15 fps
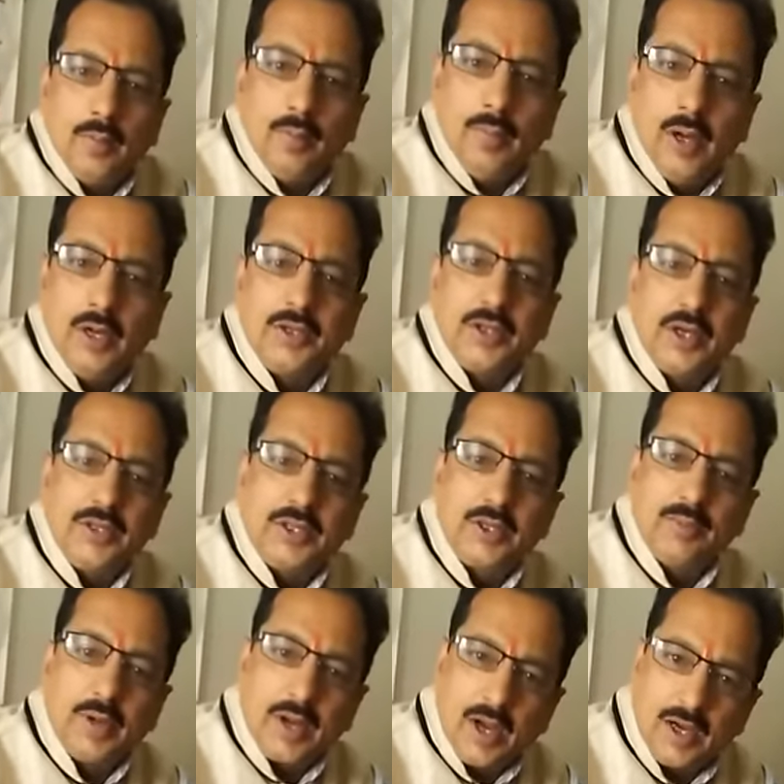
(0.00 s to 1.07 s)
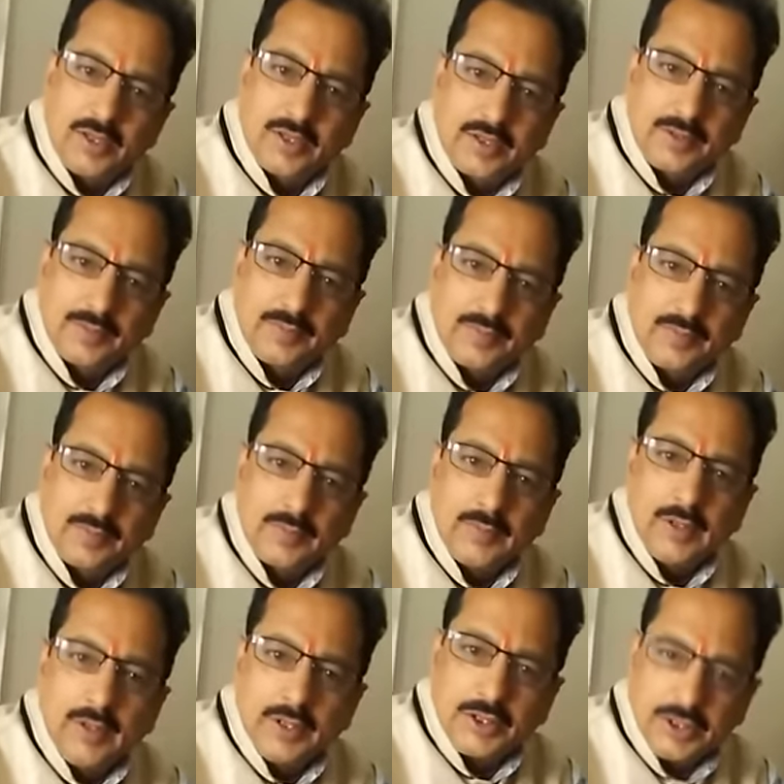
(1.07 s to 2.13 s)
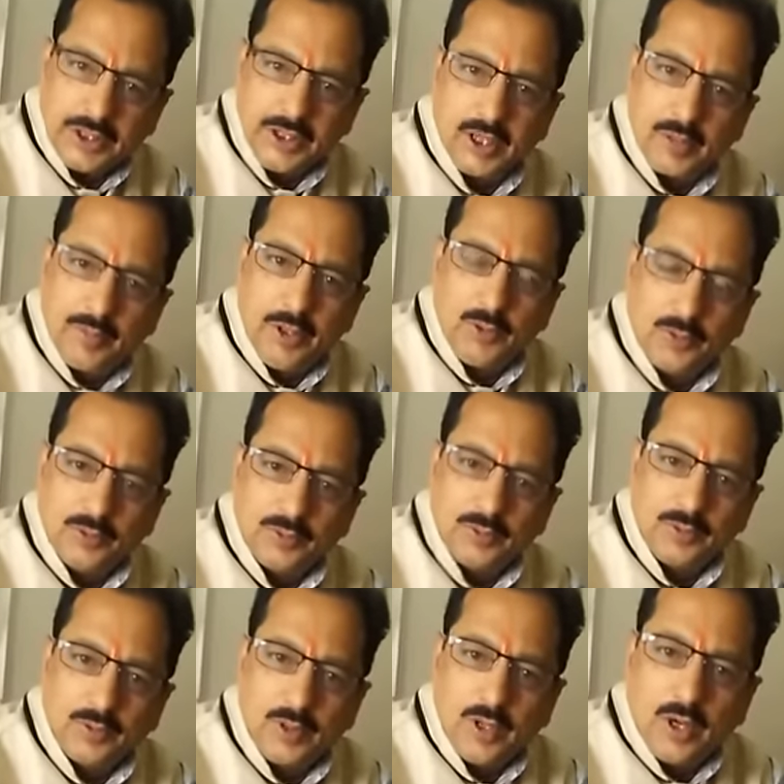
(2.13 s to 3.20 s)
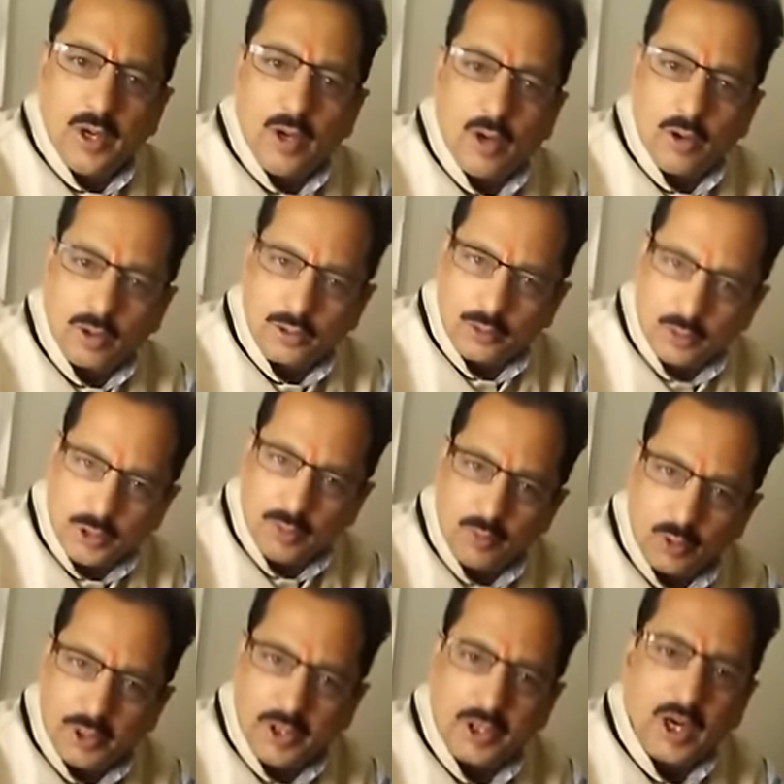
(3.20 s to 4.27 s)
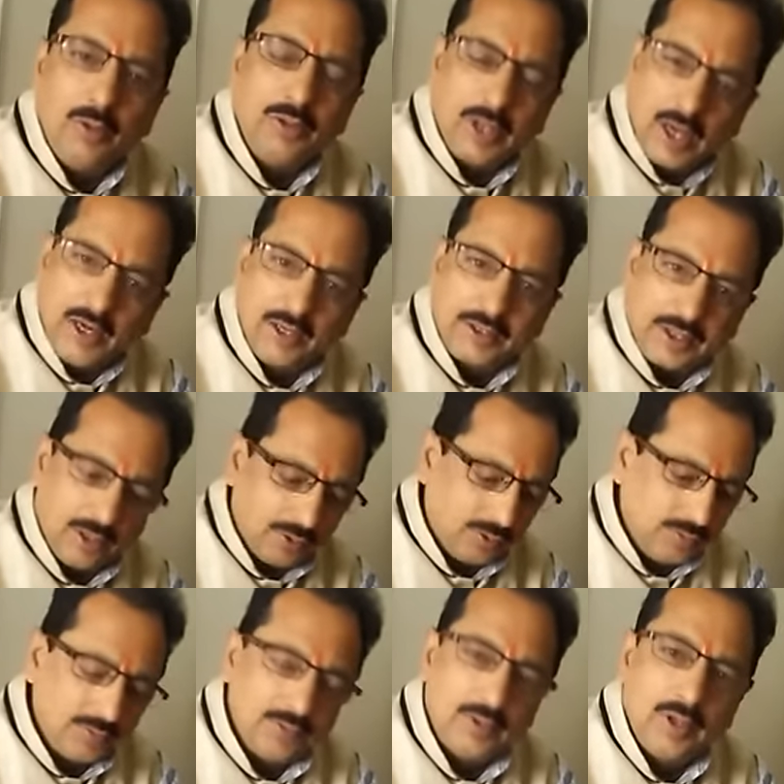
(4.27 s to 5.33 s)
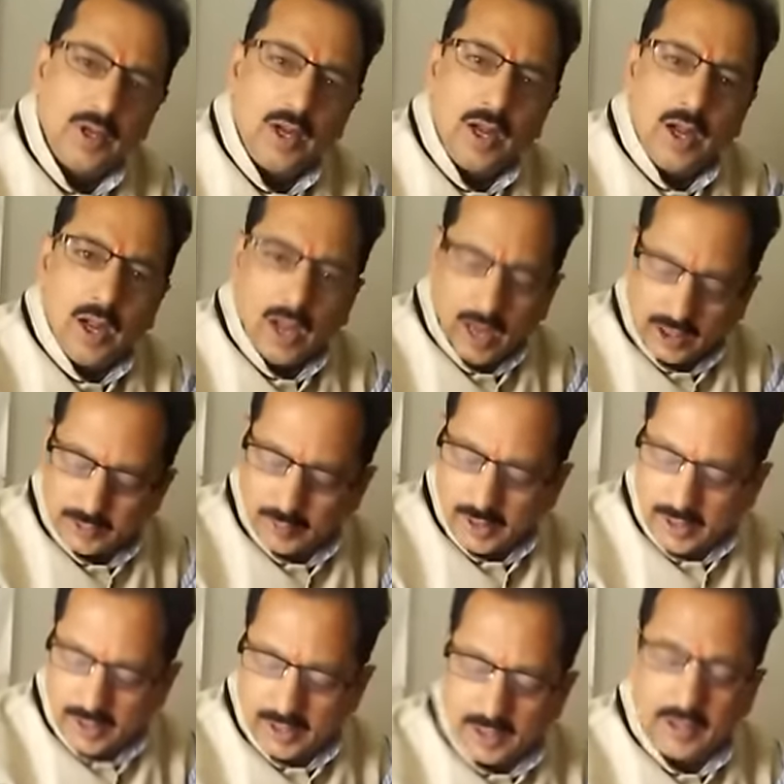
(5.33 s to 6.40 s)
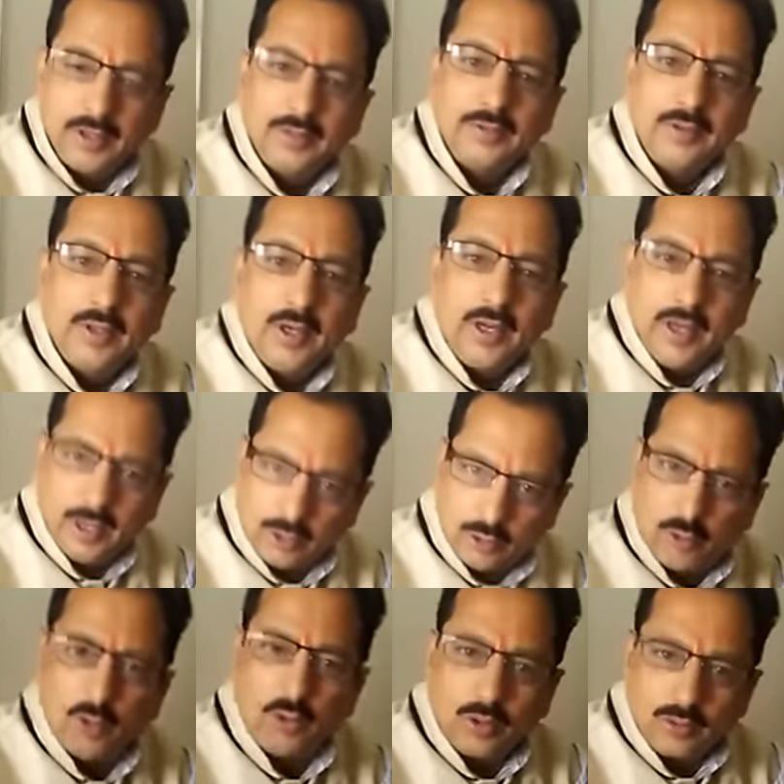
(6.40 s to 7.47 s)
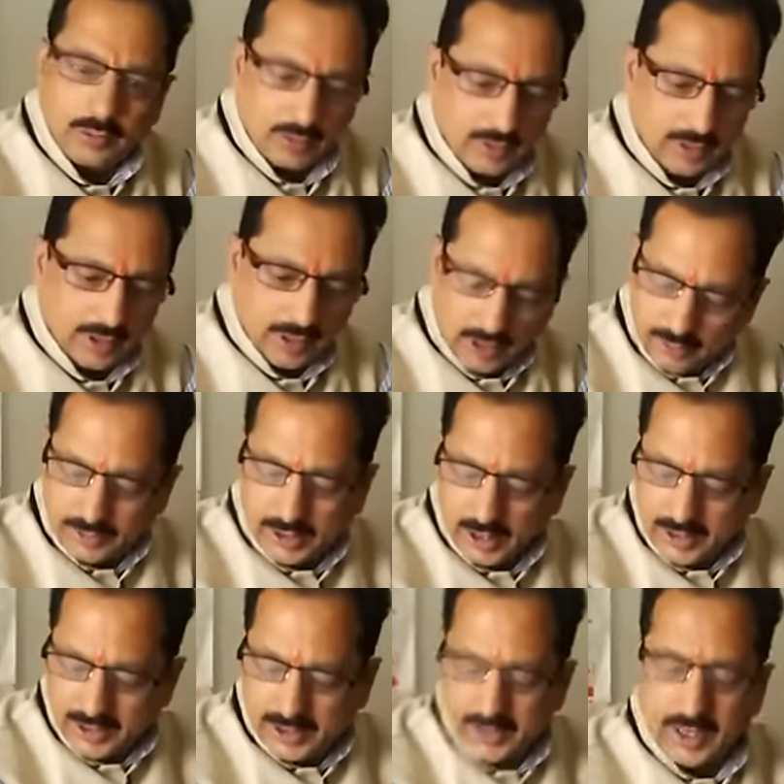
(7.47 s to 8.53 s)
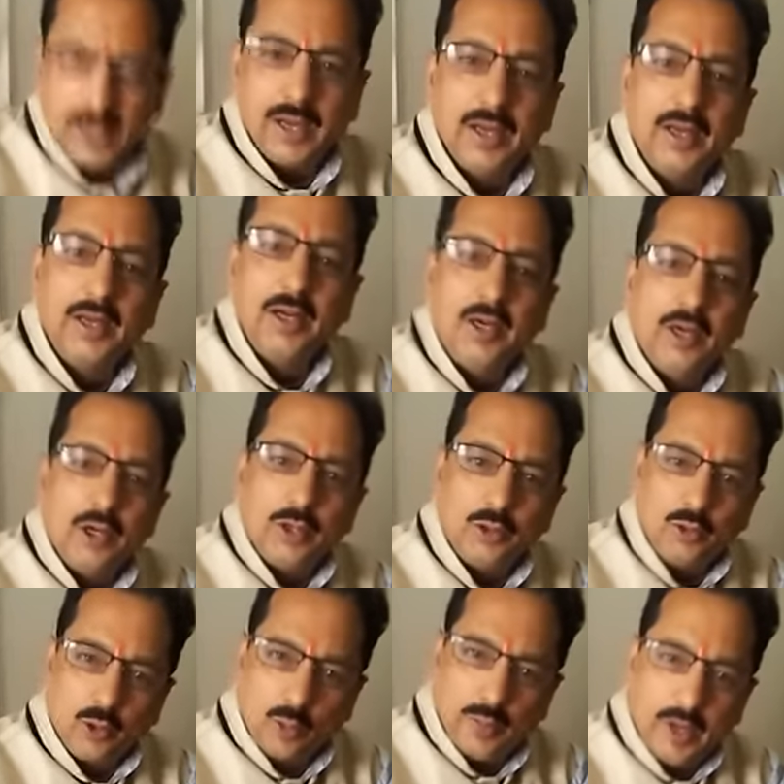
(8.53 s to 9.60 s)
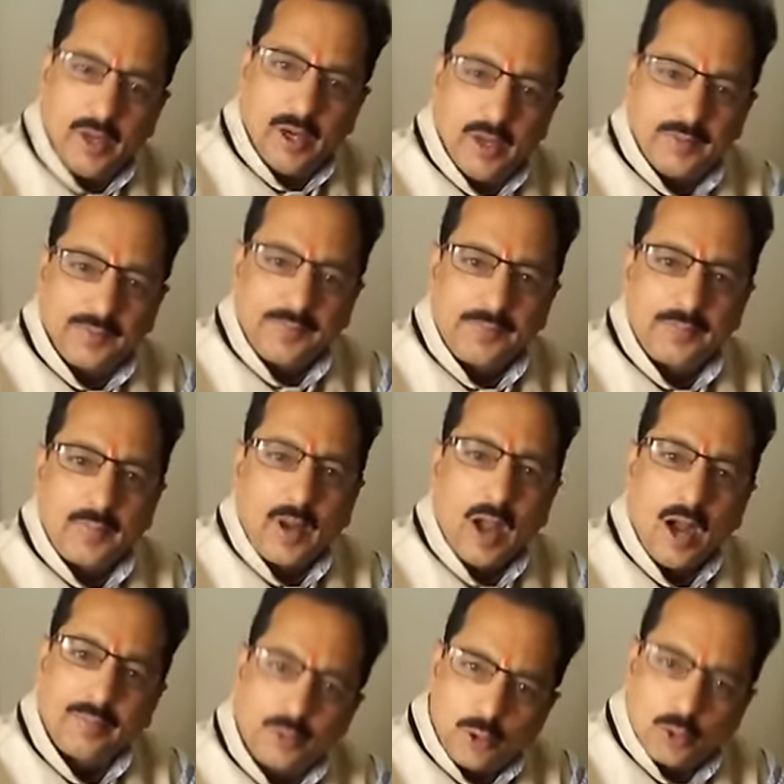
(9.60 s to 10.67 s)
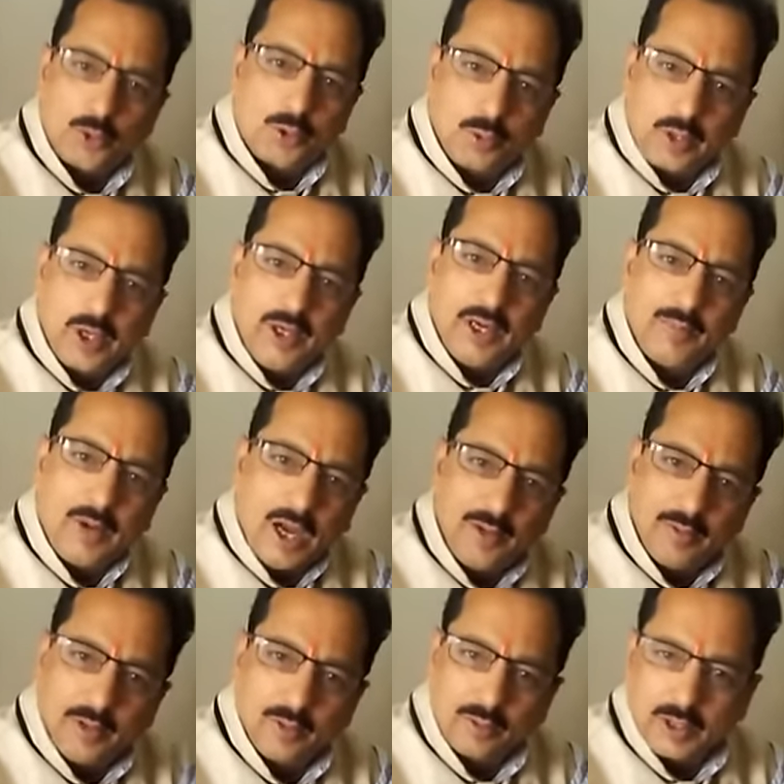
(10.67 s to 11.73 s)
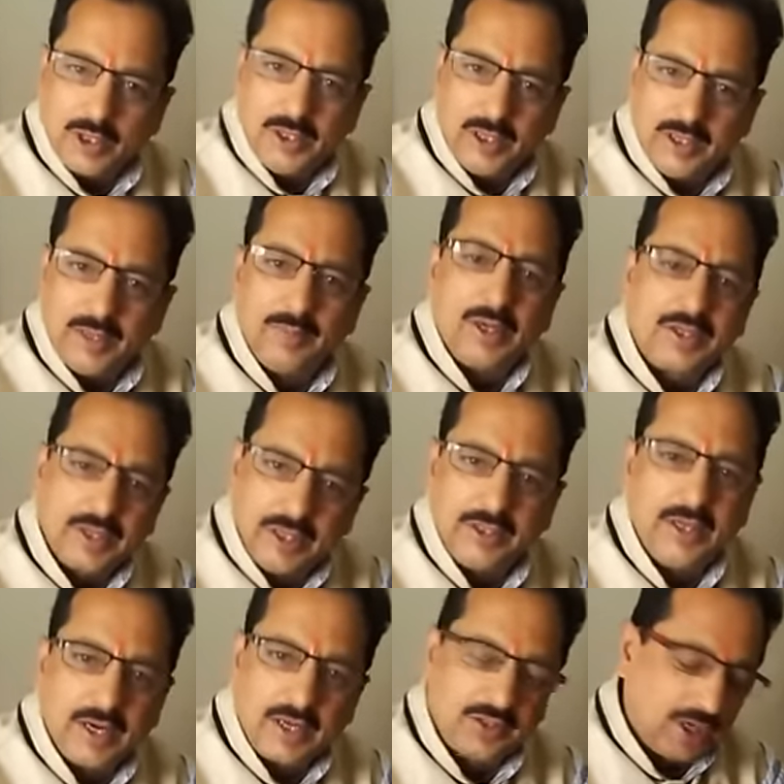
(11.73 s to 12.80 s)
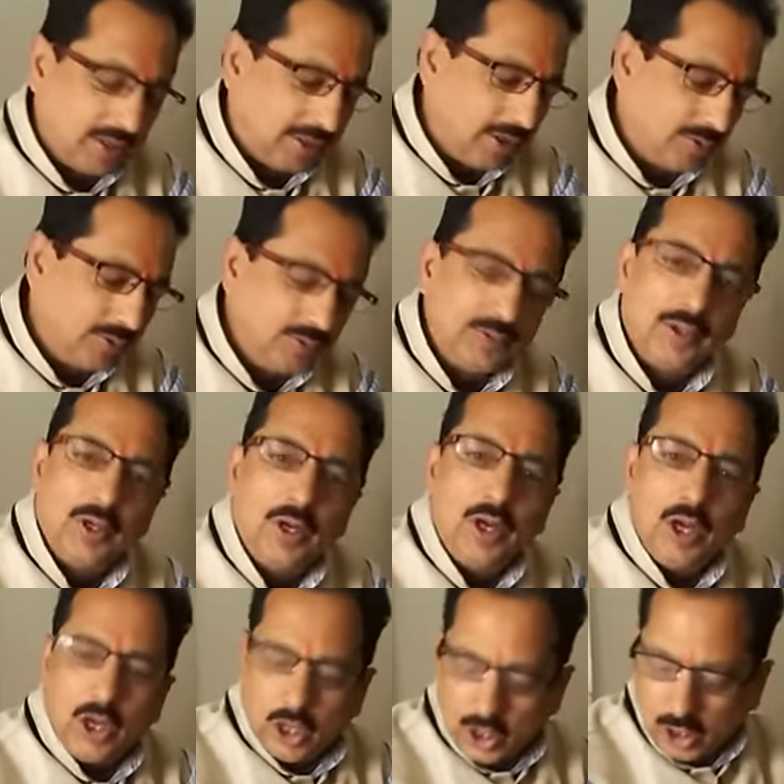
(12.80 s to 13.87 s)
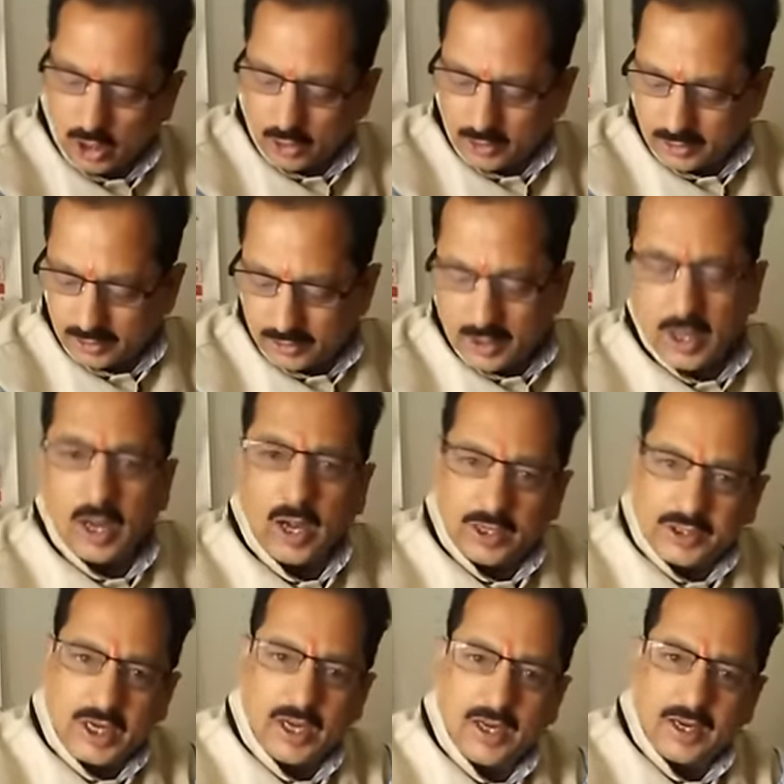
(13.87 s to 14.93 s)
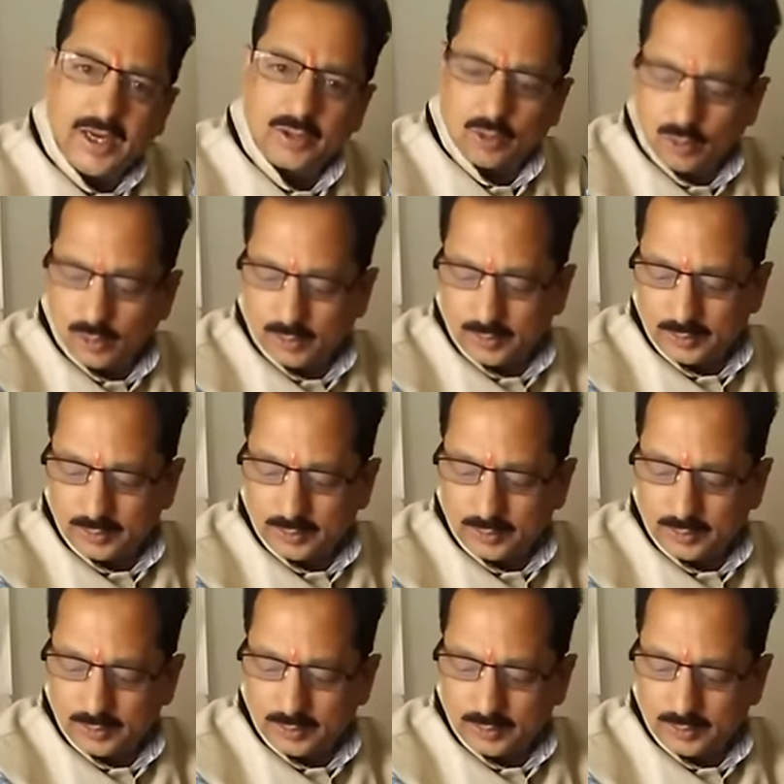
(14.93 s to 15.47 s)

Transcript: मैं चैन सिंह मनहास सिंगर भी हूँ और छोटी मोटी कविताएं लिखता हूँ आज मैंने एक दो कविता लिखी है जो मैं आप दोस्तों के लिए भाई बहनों के लिए ये मैसेज देना चाहता हूँ और अच्छा लगे तो